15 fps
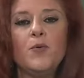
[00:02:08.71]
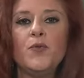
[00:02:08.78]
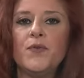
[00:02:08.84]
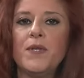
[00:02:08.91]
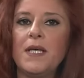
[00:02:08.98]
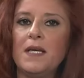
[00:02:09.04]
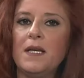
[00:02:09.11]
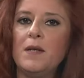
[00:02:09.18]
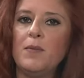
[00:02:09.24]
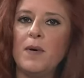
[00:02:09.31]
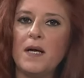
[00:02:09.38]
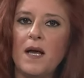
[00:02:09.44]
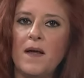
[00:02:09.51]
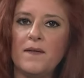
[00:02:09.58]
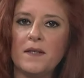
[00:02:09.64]
Bununla ilgili
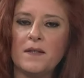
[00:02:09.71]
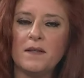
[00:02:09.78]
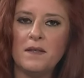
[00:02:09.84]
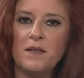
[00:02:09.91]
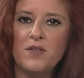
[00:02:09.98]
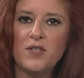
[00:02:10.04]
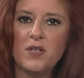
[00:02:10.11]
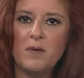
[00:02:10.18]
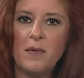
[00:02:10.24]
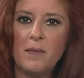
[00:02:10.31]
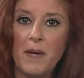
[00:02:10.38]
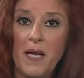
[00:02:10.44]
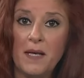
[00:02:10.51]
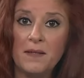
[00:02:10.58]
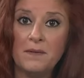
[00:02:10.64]
bakanlık da
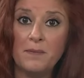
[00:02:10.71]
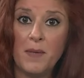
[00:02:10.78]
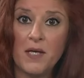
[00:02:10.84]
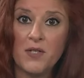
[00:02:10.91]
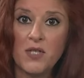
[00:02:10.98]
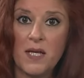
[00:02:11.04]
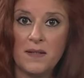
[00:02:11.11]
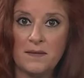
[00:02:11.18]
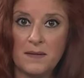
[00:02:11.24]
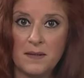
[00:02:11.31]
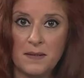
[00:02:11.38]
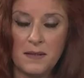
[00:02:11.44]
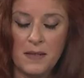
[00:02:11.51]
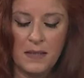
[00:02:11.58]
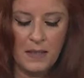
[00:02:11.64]
incelemeler
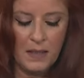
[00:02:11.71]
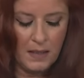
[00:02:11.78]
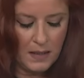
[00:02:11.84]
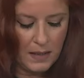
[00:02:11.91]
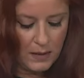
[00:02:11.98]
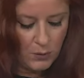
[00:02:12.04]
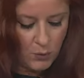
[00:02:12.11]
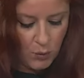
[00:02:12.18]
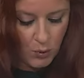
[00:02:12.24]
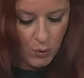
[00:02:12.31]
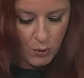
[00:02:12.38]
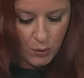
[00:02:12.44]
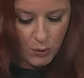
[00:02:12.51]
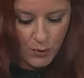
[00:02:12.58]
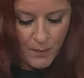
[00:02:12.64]
başlattığını e,
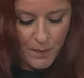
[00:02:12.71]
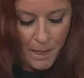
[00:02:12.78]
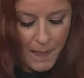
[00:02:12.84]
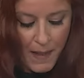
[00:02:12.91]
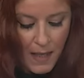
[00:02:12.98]
duyurdu.